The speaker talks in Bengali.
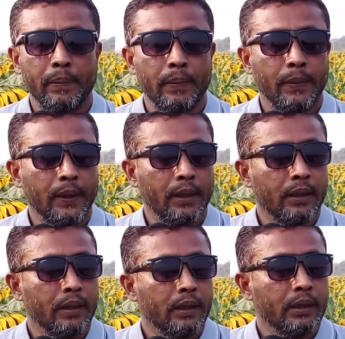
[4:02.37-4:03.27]
আপনি বলেছেন
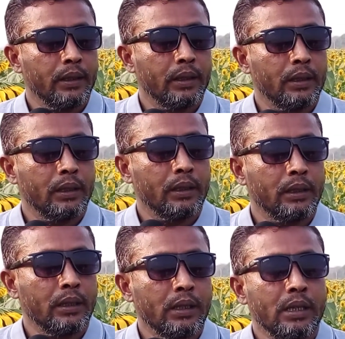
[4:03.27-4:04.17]
কতটুকু
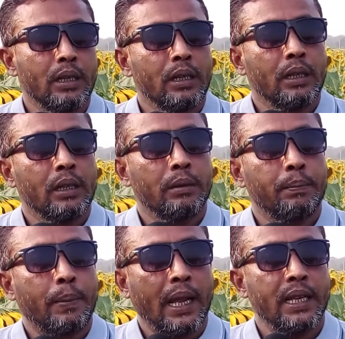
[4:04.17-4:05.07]
জমি এটা
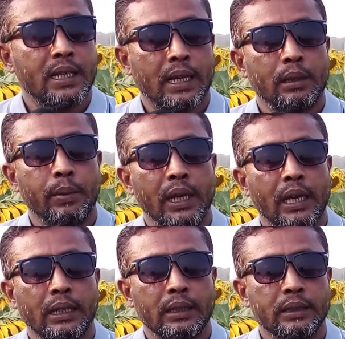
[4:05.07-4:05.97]
পুরোটা সাত বিঘা
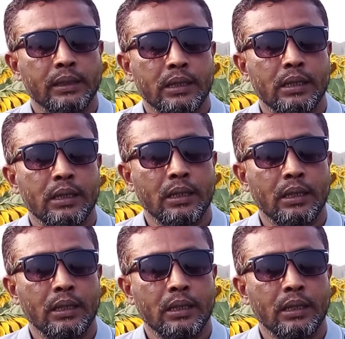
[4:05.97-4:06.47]
সাত বিঘা